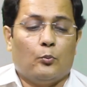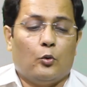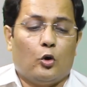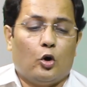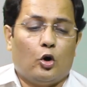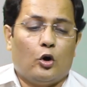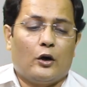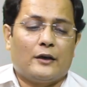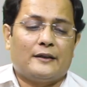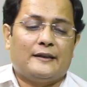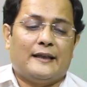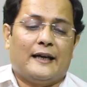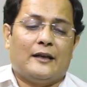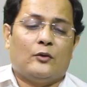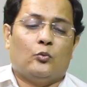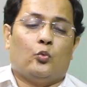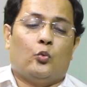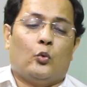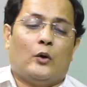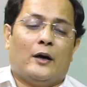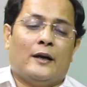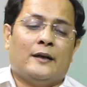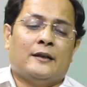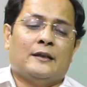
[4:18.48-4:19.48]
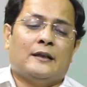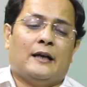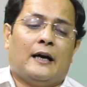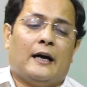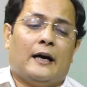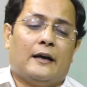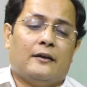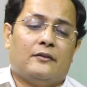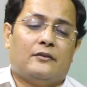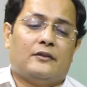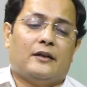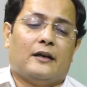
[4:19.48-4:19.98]
मोर देन
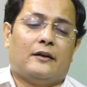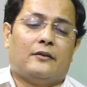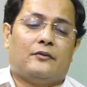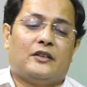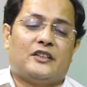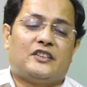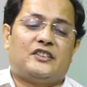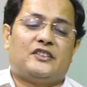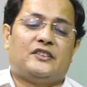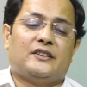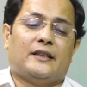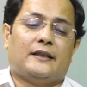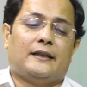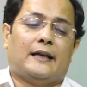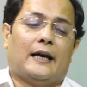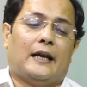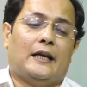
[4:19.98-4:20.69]
हंड्रेड रशियन